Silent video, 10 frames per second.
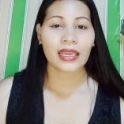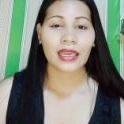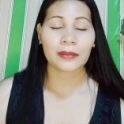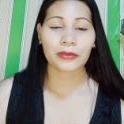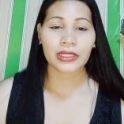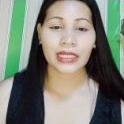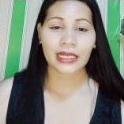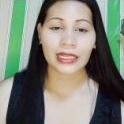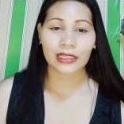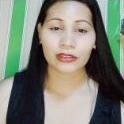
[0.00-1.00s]
And pwede
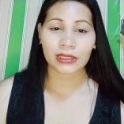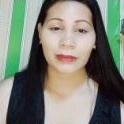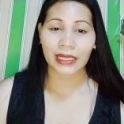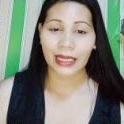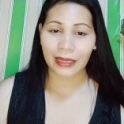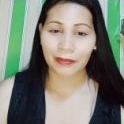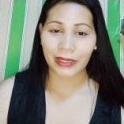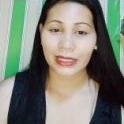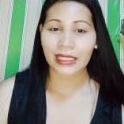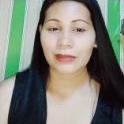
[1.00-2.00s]
rin ito sa
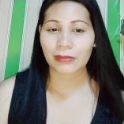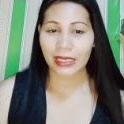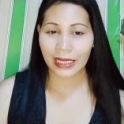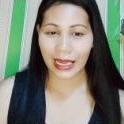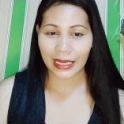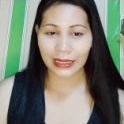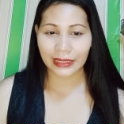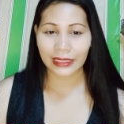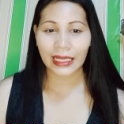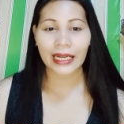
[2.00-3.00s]
magkalapit at
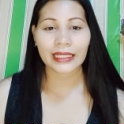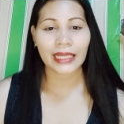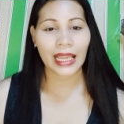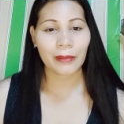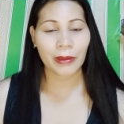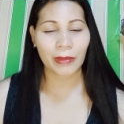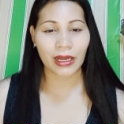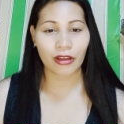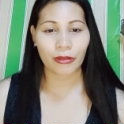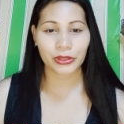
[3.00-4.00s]
magka-LDR. Dahil may
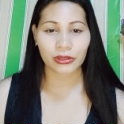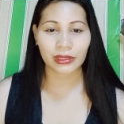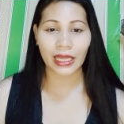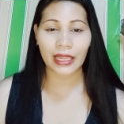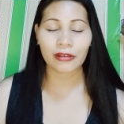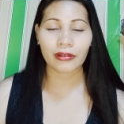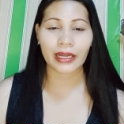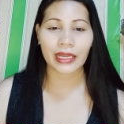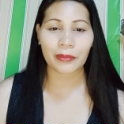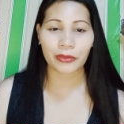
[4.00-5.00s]
mga option tayo,
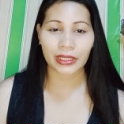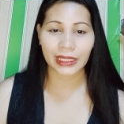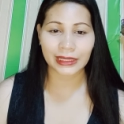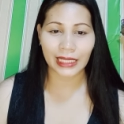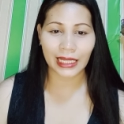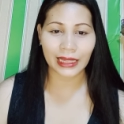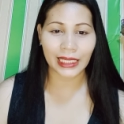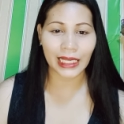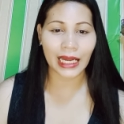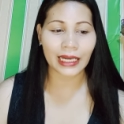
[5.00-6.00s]
kaya pwede sa
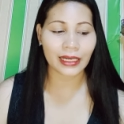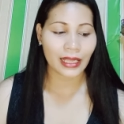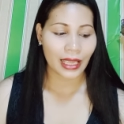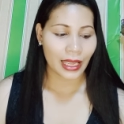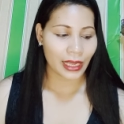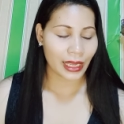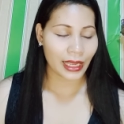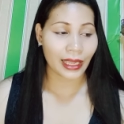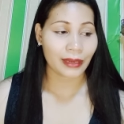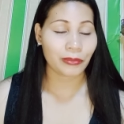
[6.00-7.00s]
LDR
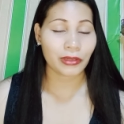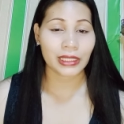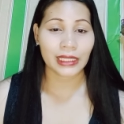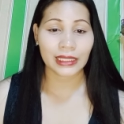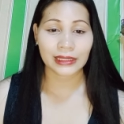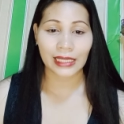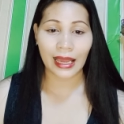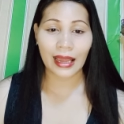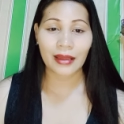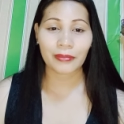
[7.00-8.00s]
and pwede
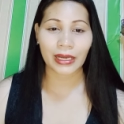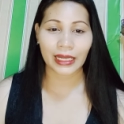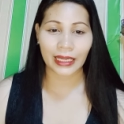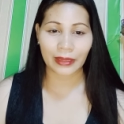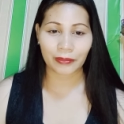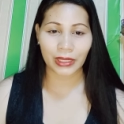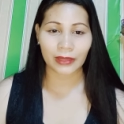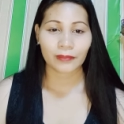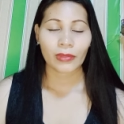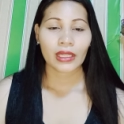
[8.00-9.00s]
sa
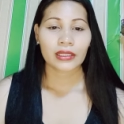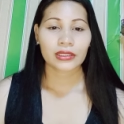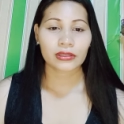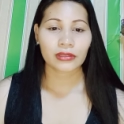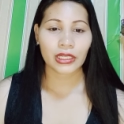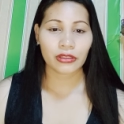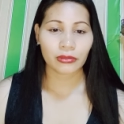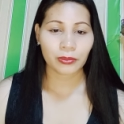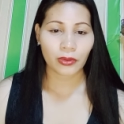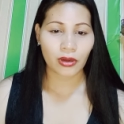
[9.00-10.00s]
magkalapit. So,
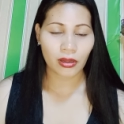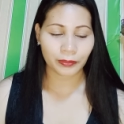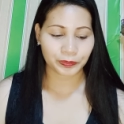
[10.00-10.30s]
ngayon po,